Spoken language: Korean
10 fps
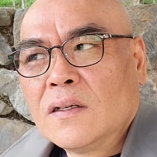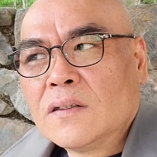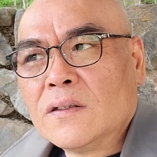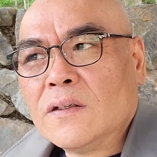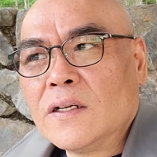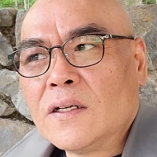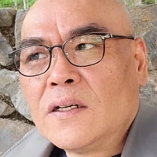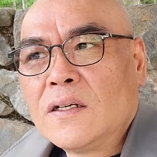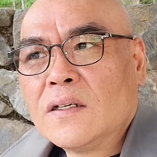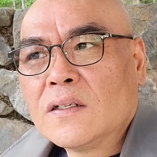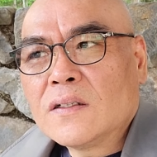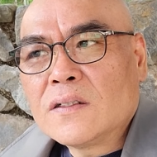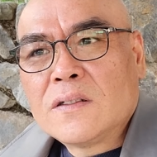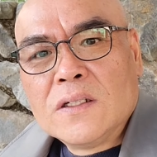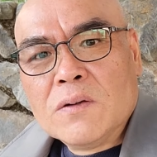그러니까
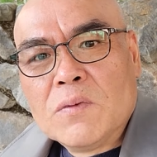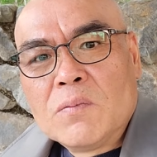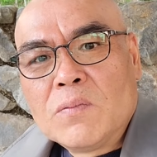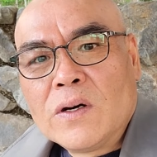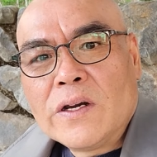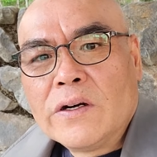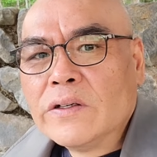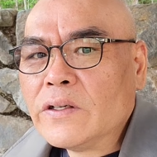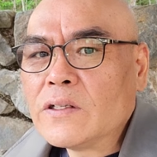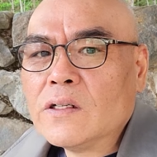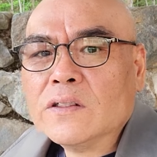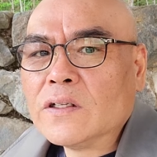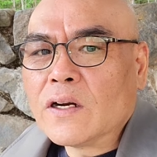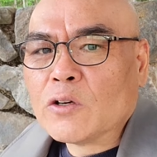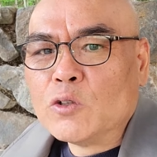그림은 뭐야? 언어,
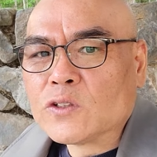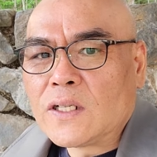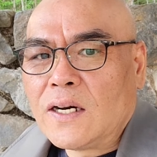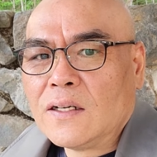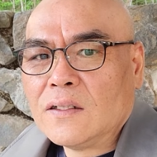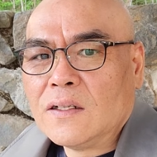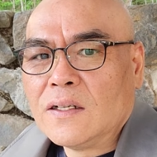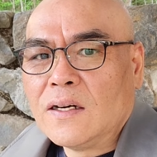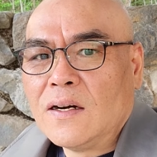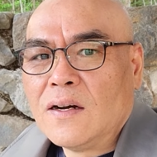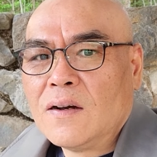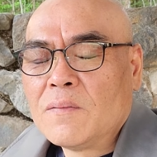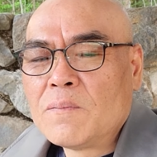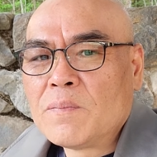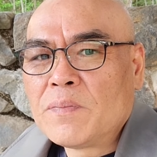언어랑 유사한 거야.
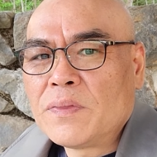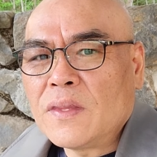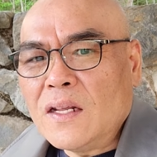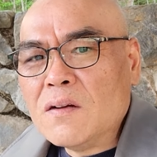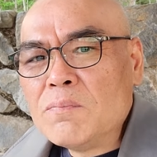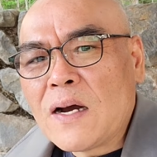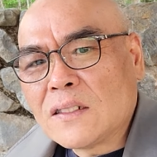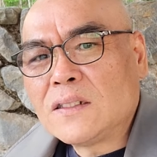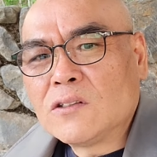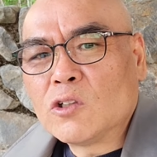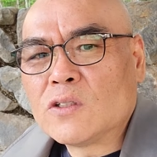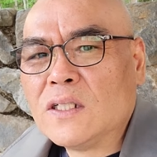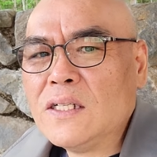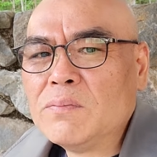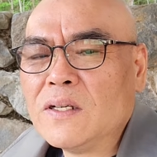이런 방식으로
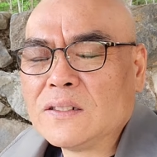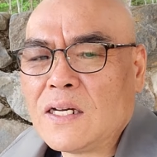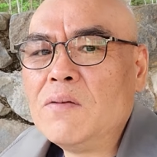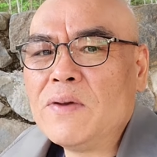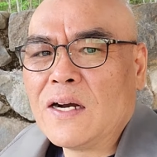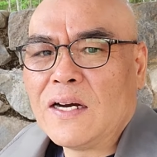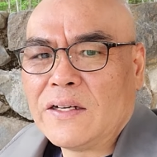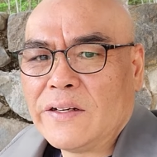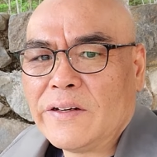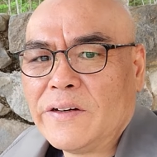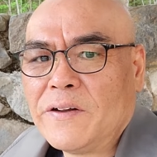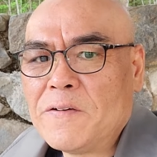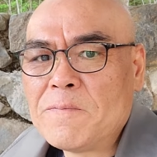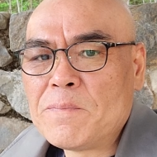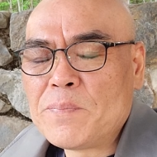그림을 설명하는
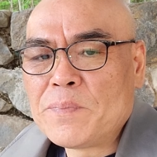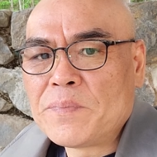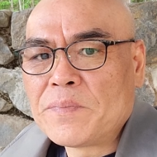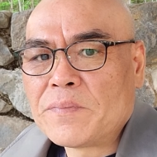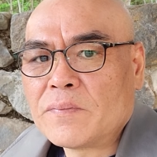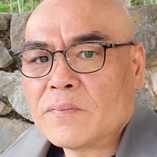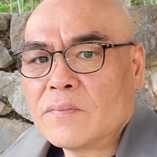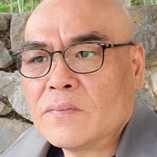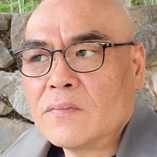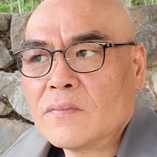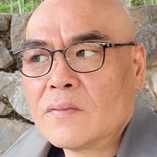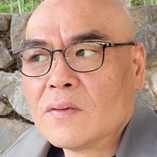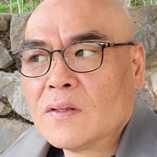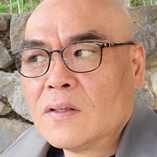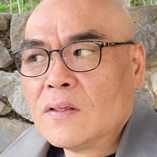거야.
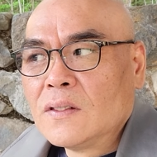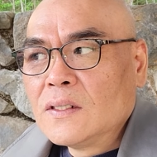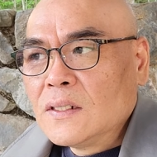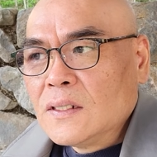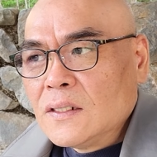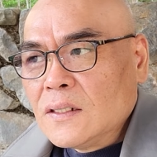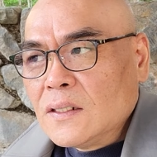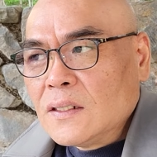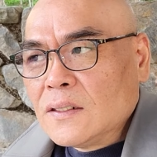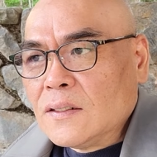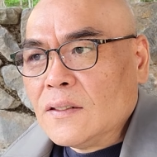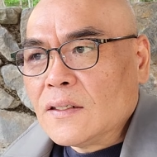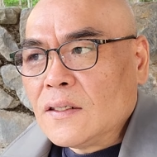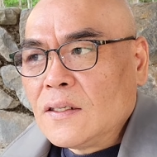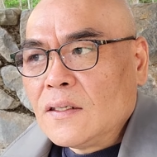
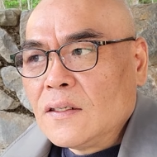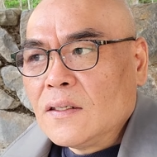그러니까